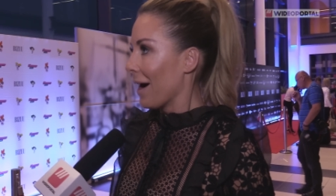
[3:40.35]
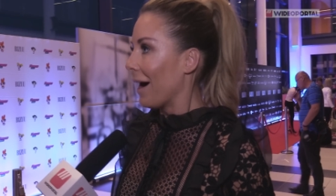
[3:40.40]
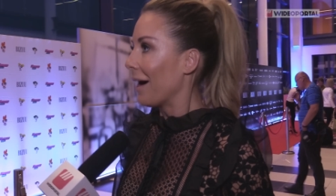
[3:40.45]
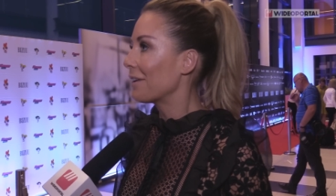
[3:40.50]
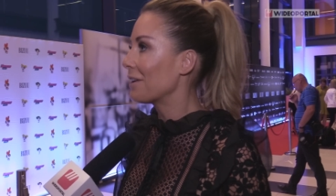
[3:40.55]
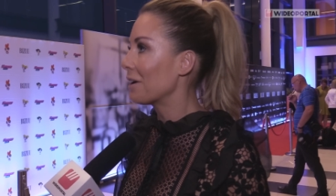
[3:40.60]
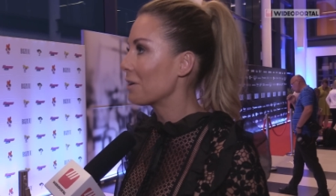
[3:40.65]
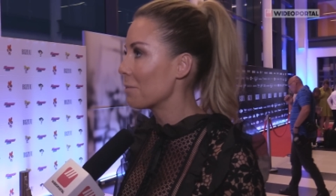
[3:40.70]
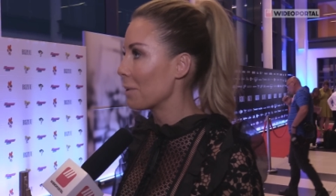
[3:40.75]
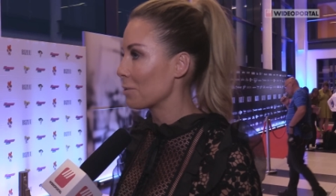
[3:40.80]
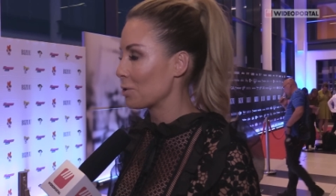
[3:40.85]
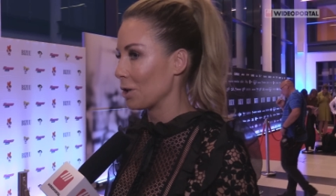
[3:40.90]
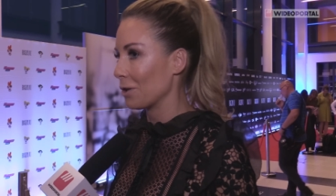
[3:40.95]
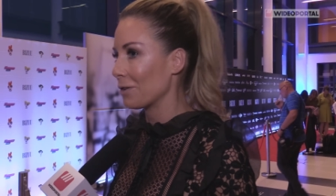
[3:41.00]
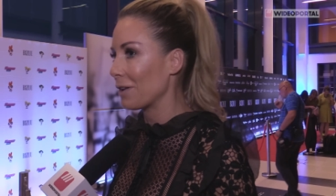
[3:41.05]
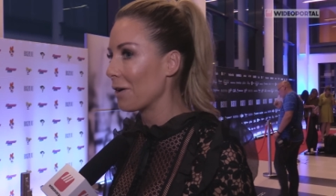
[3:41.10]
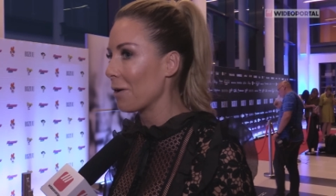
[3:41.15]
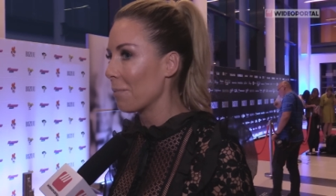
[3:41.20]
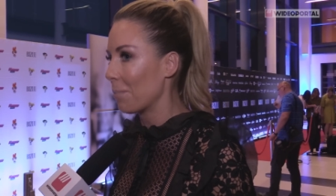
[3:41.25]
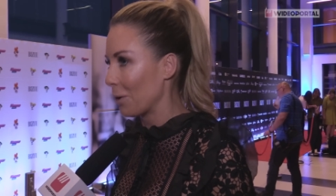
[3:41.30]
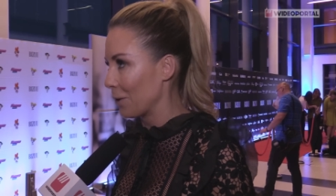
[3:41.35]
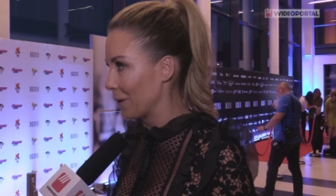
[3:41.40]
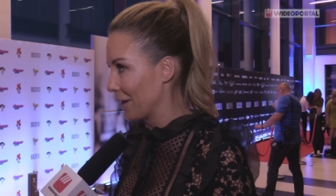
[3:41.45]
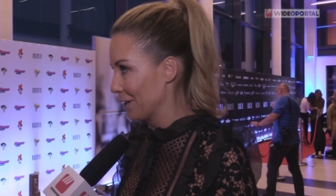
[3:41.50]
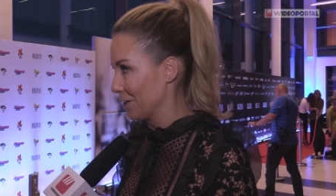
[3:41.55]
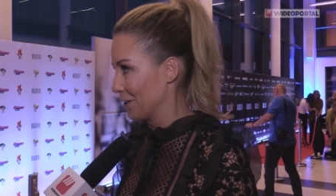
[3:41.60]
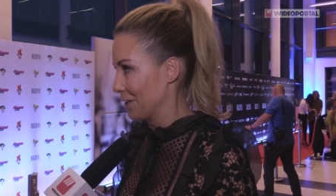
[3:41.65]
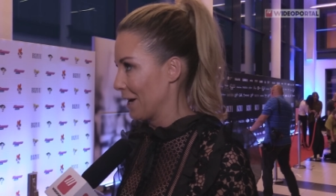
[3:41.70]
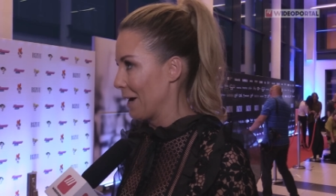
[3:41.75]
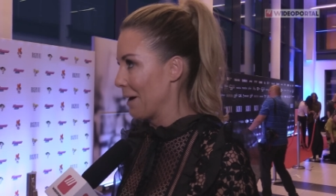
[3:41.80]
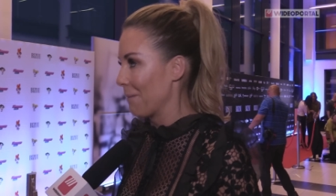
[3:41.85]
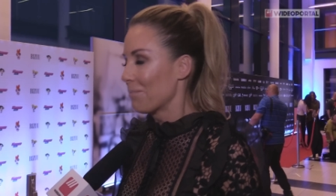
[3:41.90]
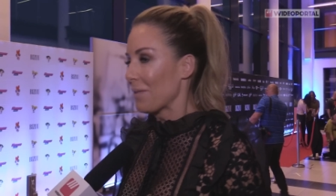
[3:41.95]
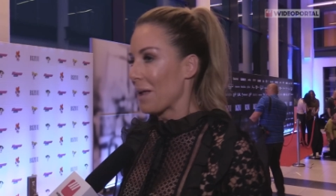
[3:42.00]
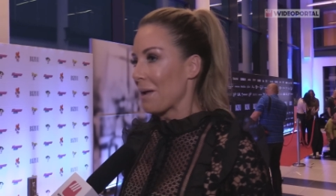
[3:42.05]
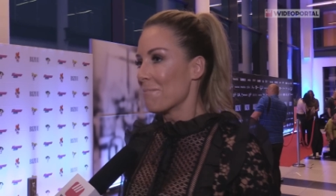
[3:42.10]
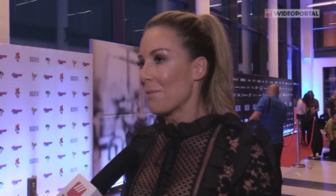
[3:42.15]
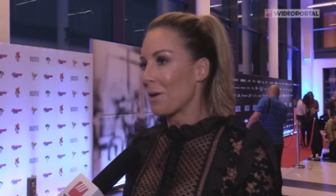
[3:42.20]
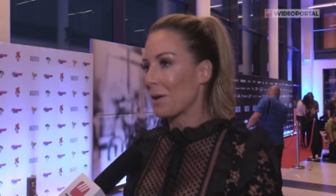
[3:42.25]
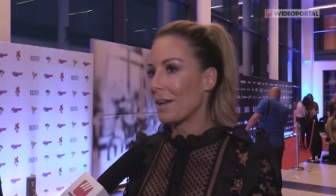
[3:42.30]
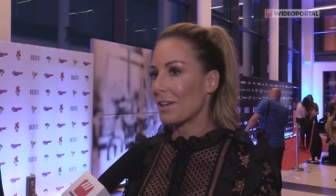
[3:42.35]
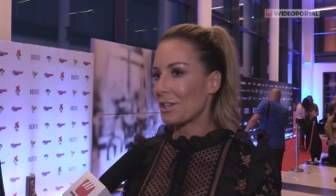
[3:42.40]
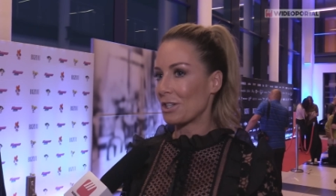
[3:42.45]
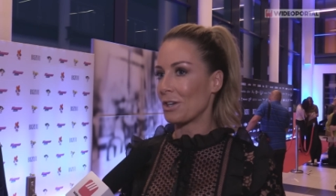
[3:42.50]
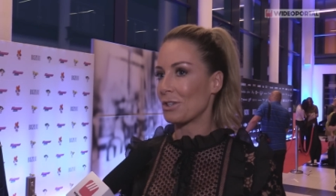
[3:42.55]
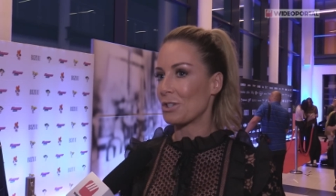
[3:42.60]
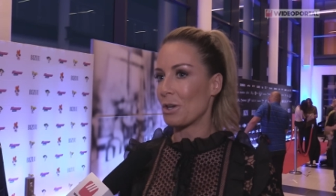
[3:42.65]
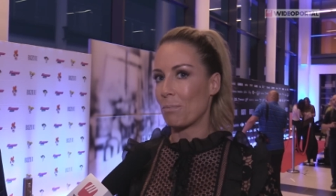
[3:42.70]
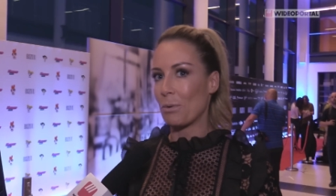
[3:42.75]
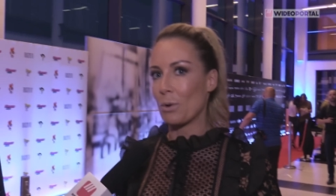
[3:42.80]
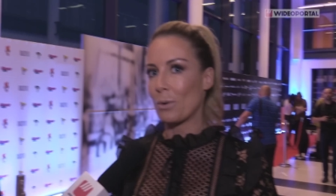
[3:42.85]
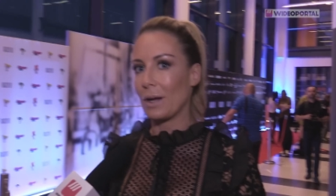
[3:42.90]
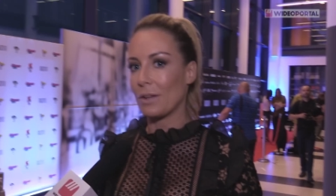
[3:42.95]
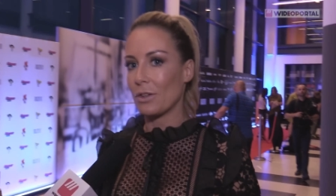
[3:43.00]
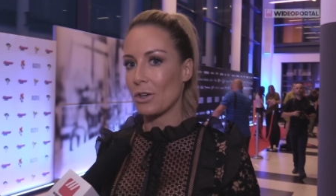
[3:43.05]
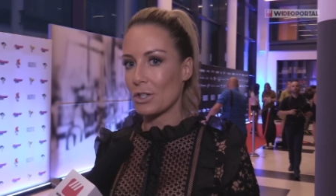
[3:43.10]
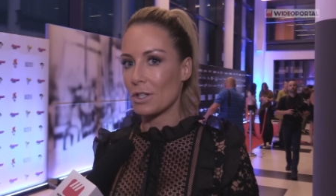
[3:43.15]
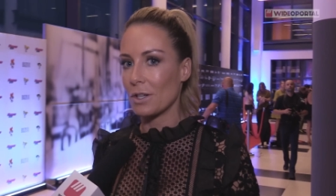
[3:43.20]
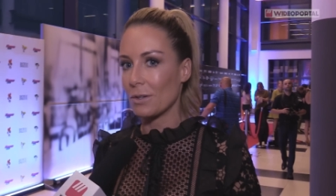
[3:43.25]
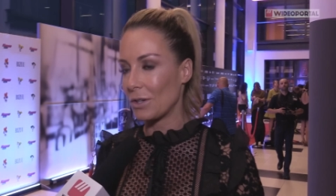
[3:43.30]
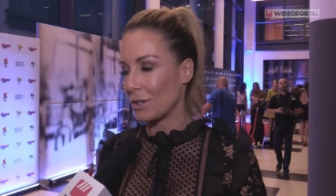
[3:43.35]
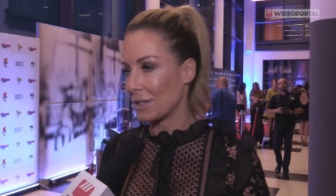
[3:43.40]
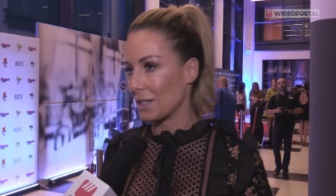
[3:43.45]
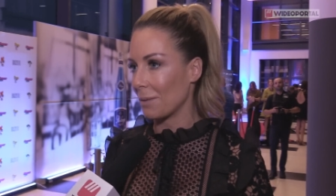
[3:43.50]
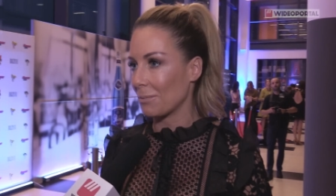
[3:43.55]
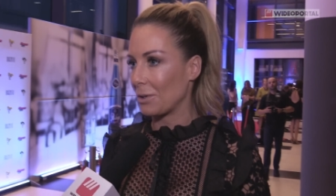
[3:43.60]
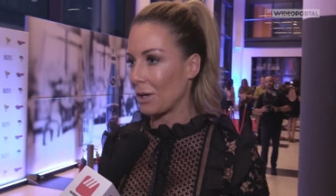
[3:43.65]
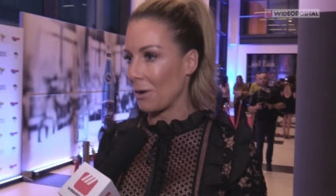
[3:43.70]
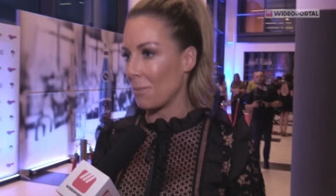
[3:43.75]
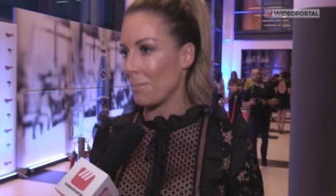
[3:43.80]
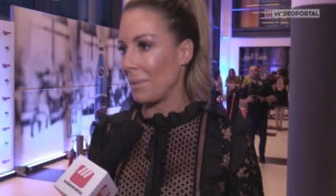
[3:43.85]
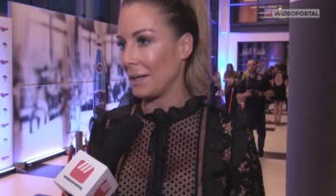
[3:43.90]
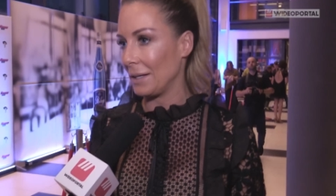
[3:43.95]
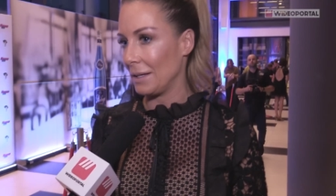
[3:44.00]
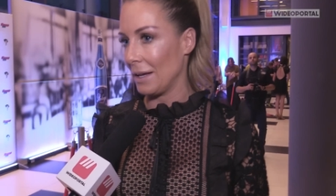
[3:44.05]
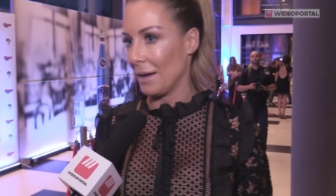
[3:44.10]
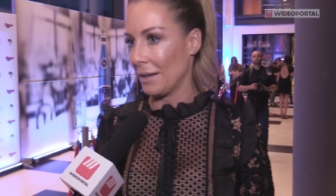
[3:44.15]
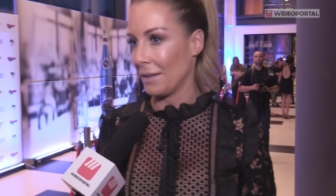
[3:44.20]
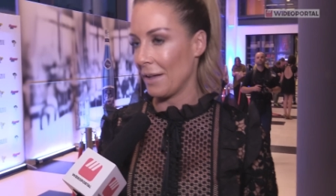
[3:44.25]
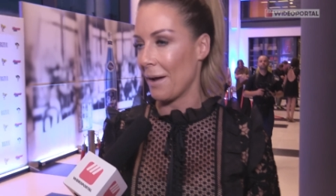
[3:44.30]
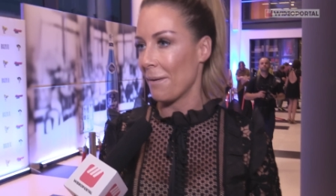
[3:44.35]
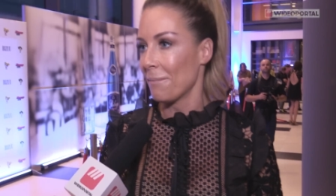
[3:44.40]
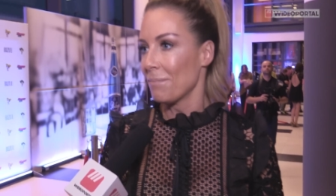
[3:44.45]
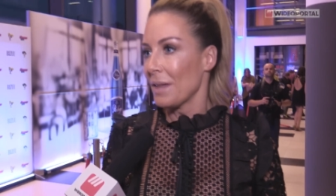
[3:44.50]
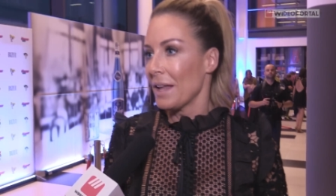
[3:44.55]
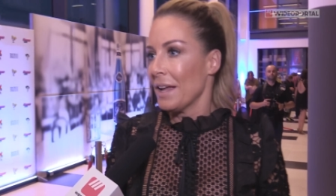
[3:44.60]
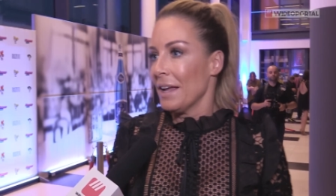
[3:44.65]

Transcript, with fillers: a ja nie mam zielonego pojęcia, bo ja jeśli chodzi o piłkę nożną, to znam tylko Majdana.